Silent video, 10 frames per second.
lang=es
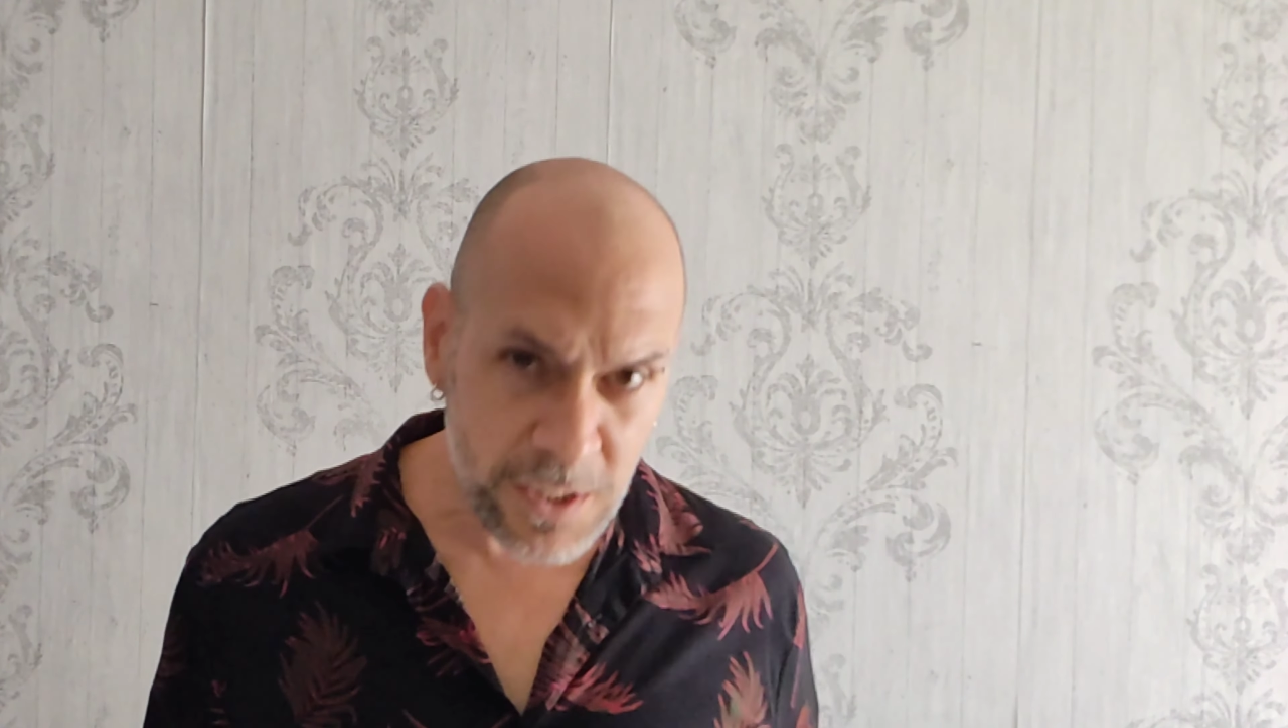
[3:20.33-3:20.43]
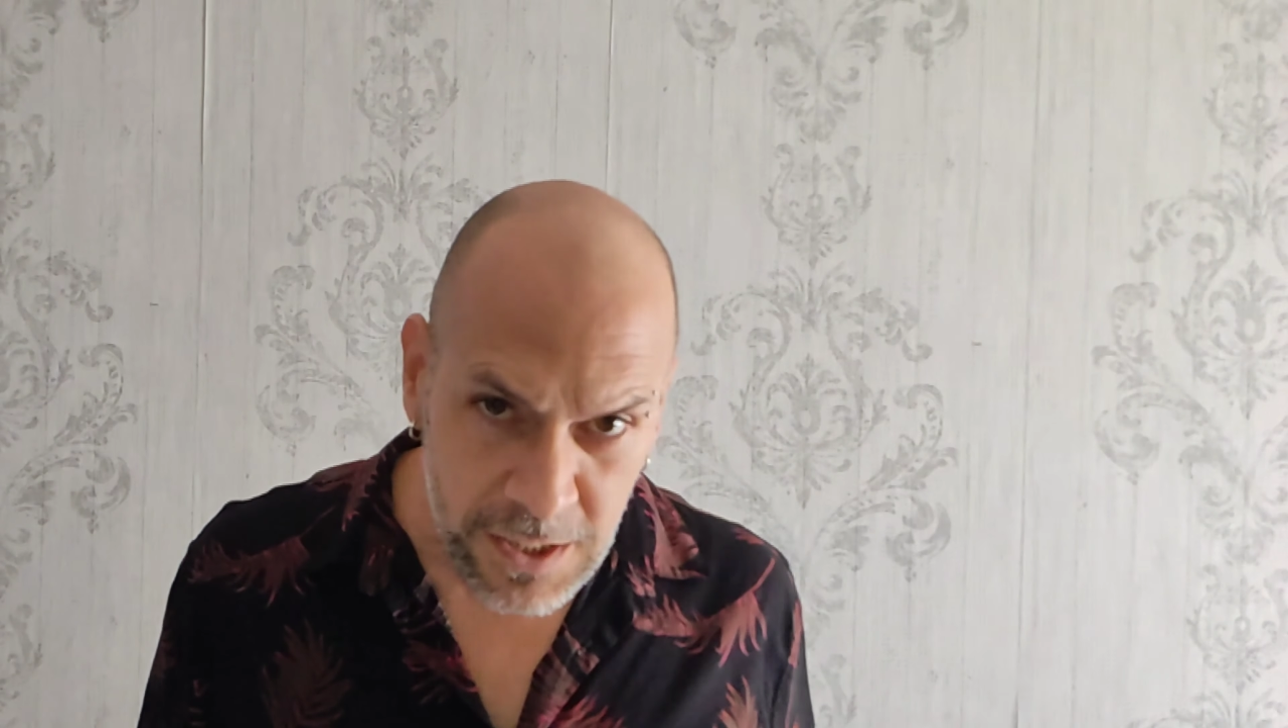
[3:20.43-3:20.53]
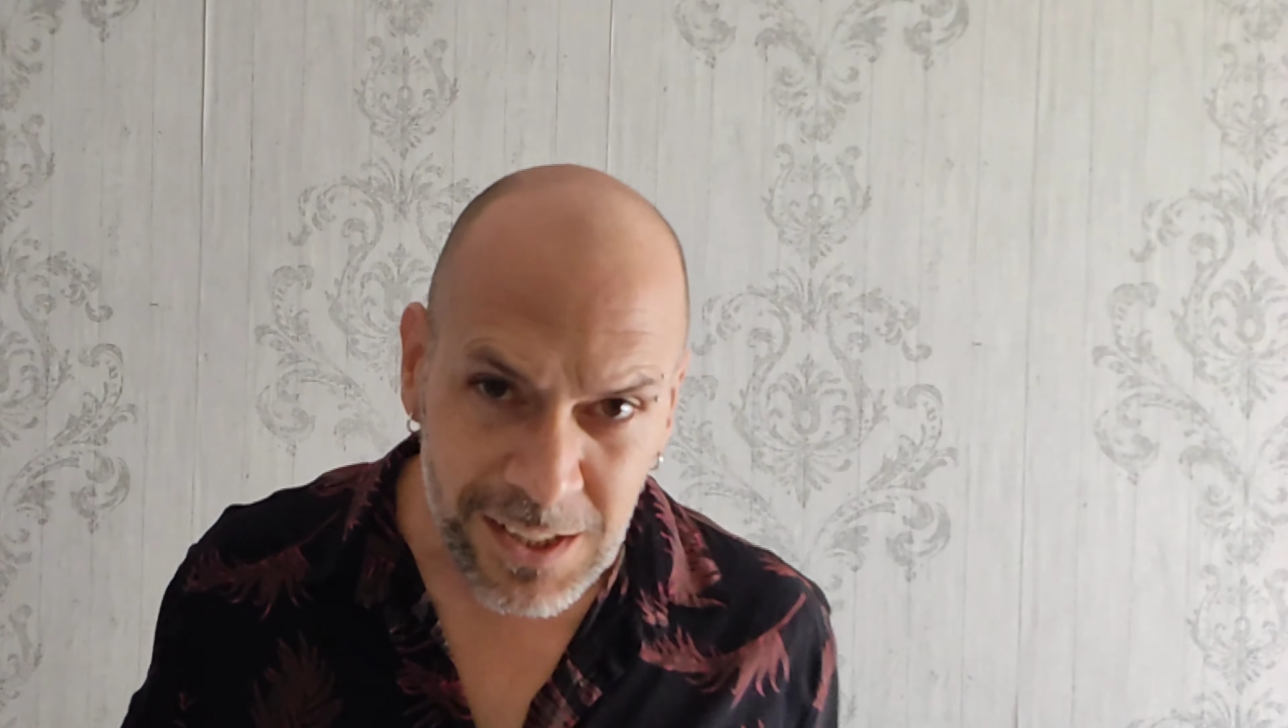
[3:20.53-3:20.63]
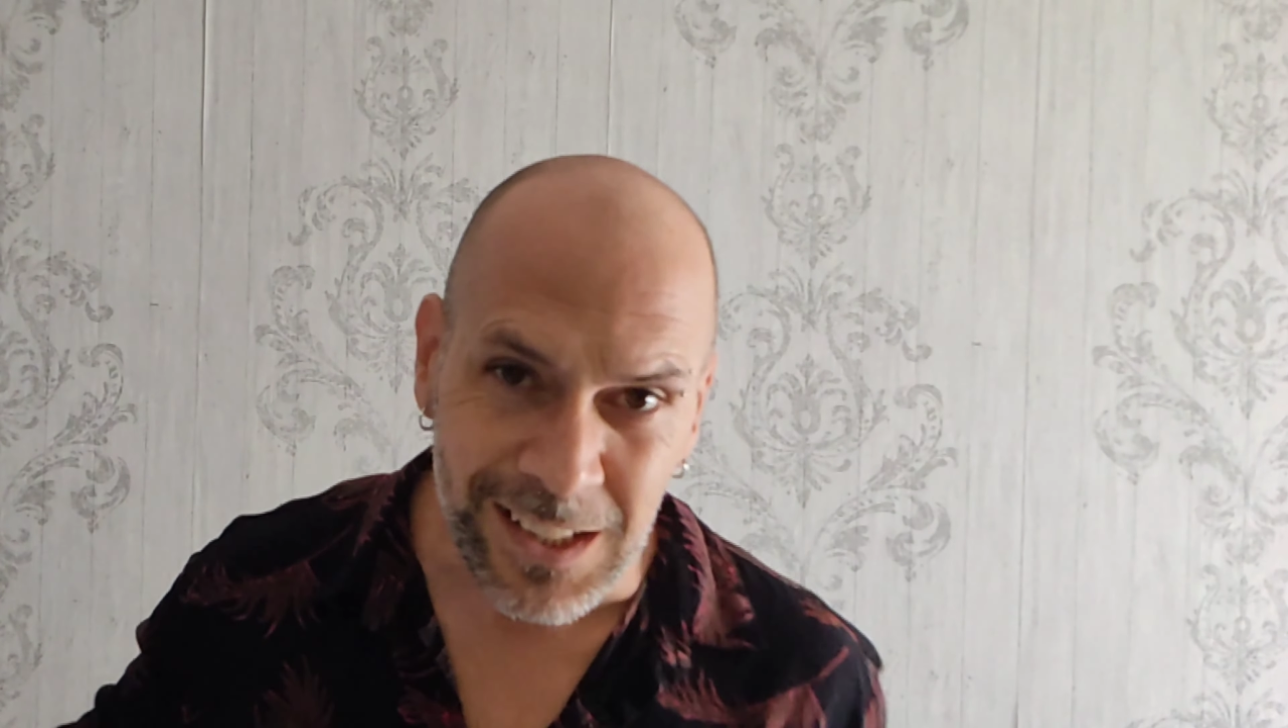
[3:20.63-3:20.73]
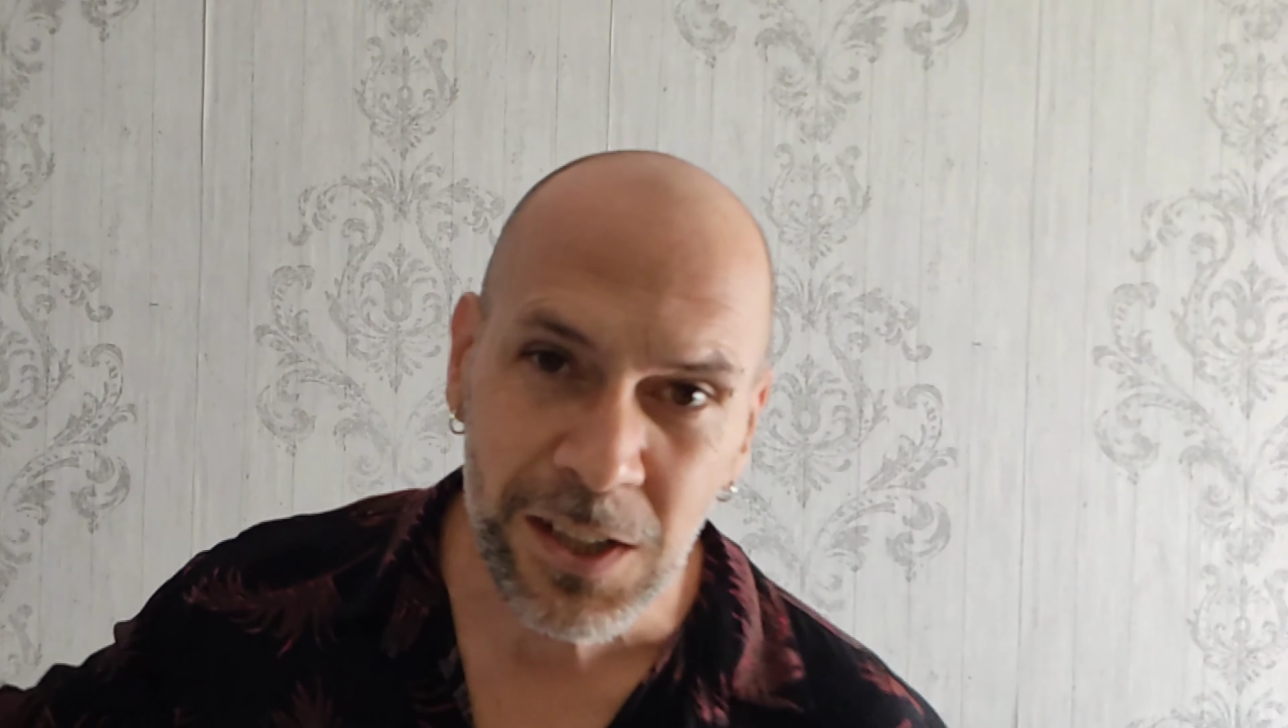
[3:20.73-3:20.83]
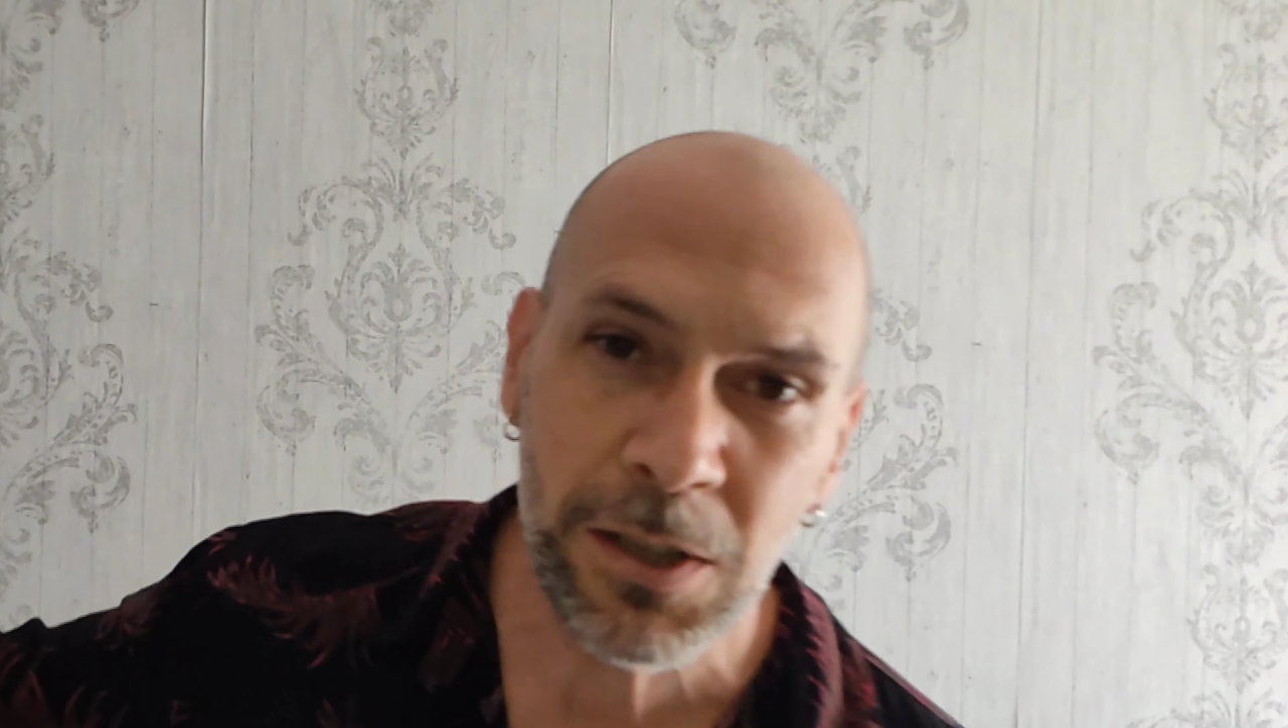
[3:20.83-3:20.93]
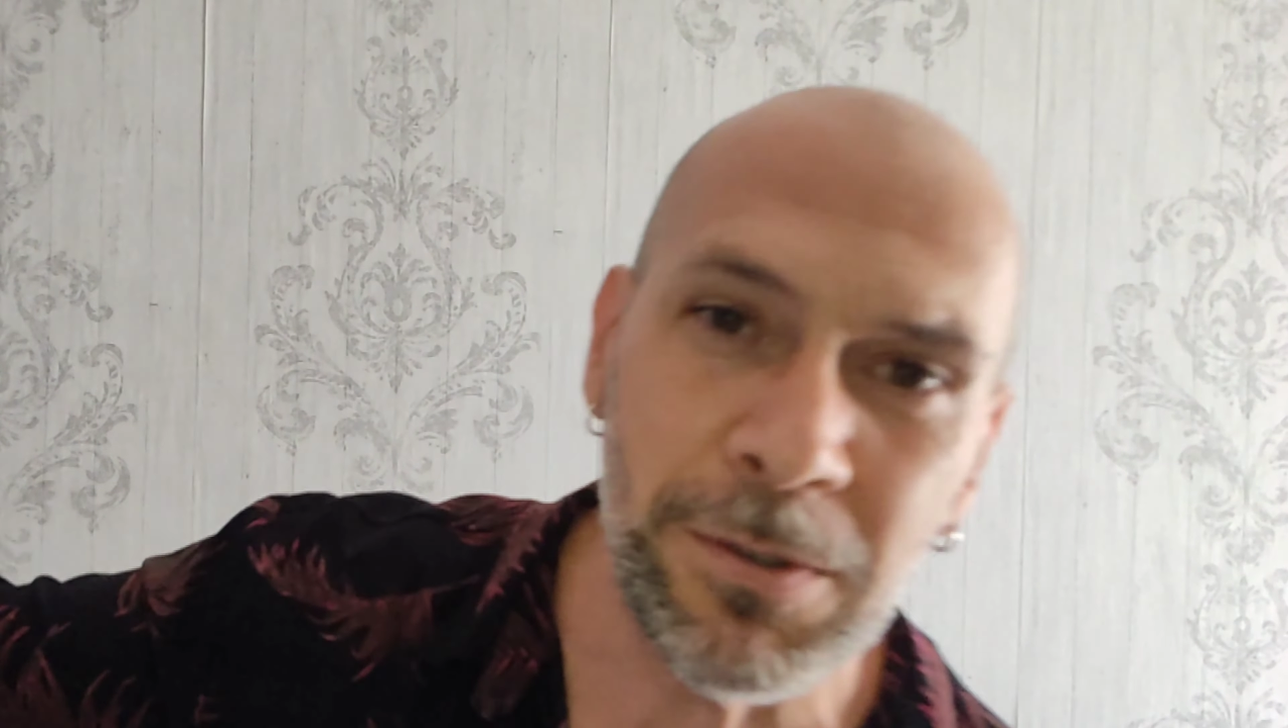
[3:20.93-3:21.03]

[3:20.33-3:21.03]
en el siguiente